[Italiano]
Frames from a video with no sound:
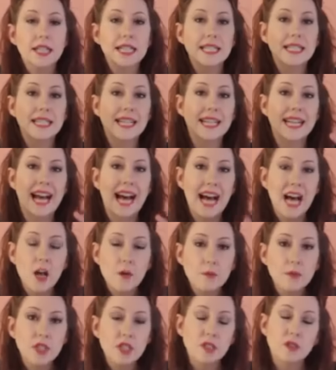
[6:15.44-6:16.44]
non
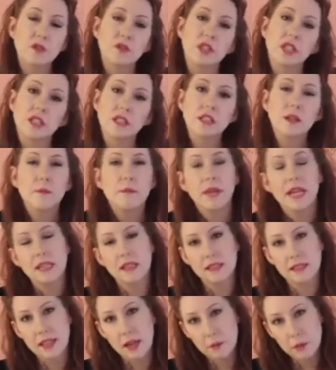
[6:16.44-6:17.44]
c'è
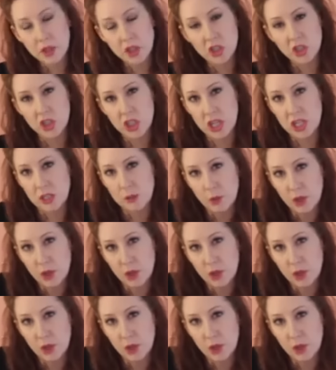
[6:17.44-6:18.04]
un'atmosfera che permette